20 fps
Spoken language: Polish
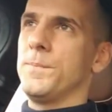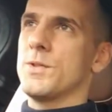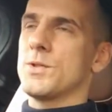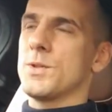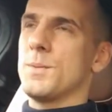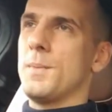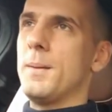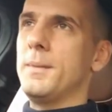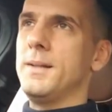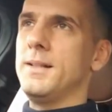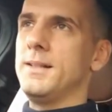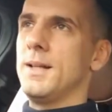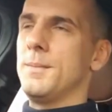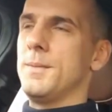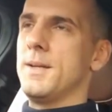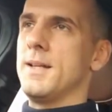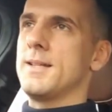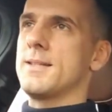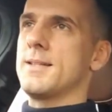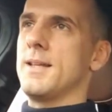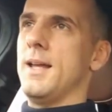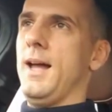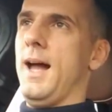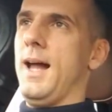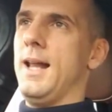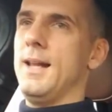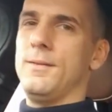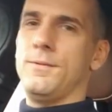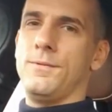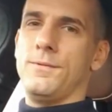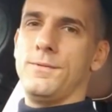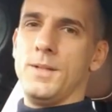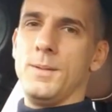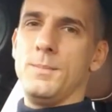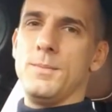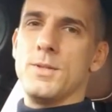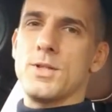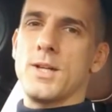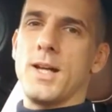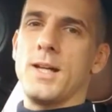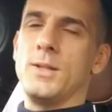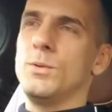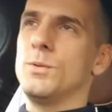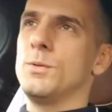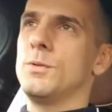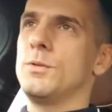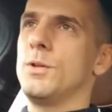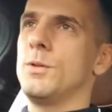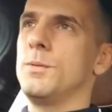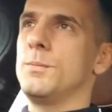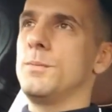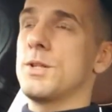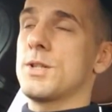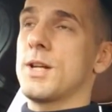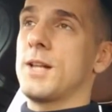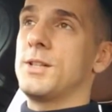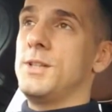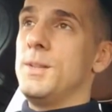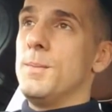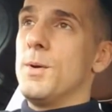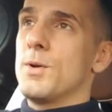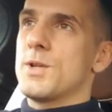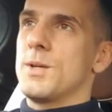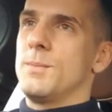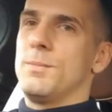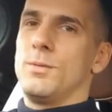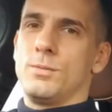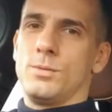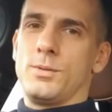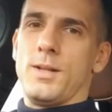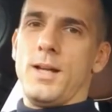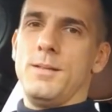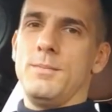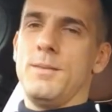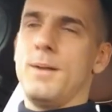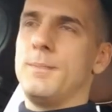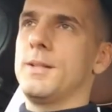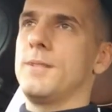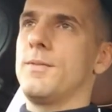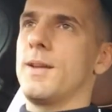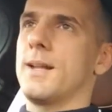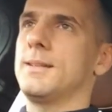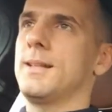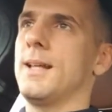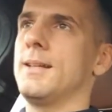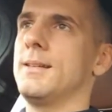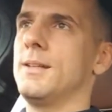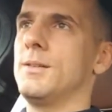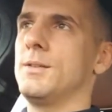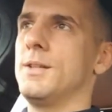że mamy inne miejsce, ale w tym mieszkaniu no, mieszkać nie może, bo tutaj mamy kwarantannę.